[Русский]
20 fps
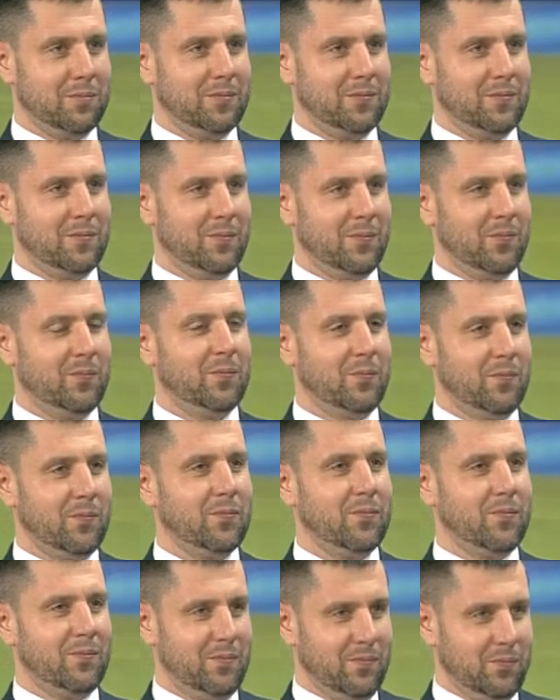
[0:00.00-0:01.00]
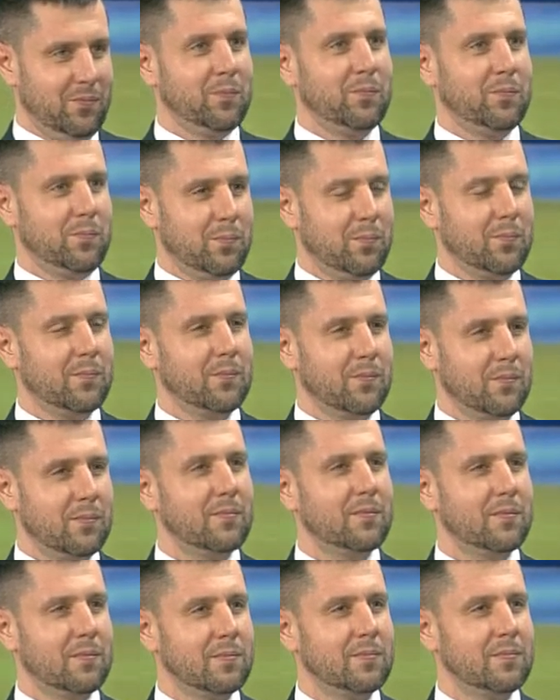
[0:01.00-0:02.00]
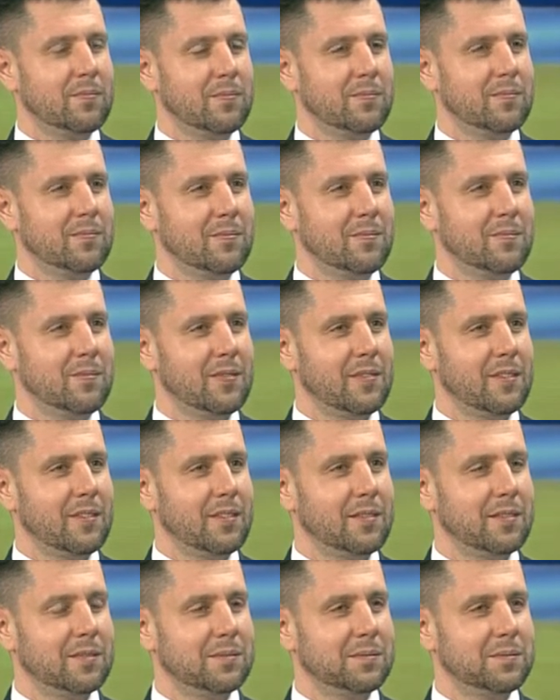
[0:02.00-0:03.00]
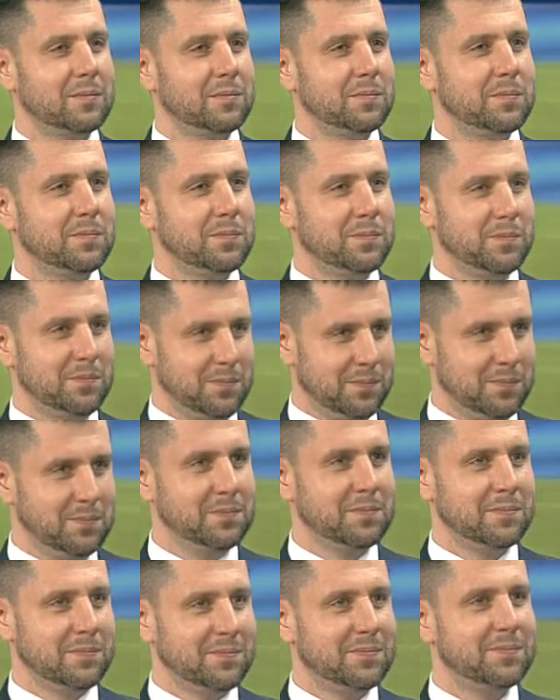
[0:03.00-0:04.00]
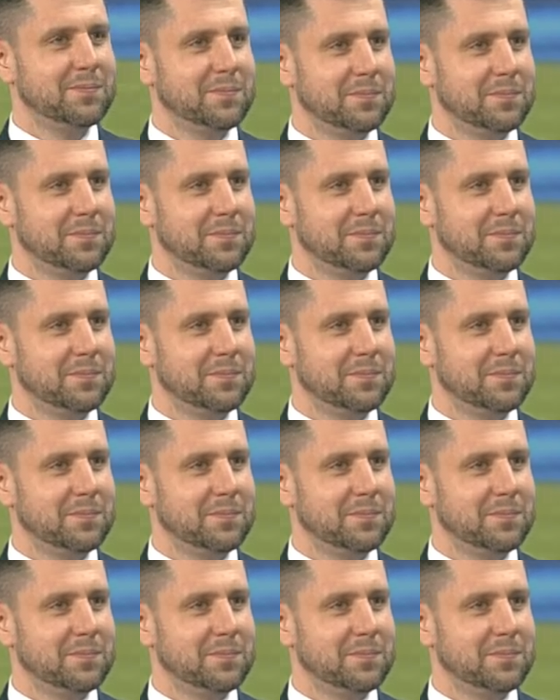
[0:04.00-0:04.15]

судя по действиям, вот если там э, ориентироваться на действия,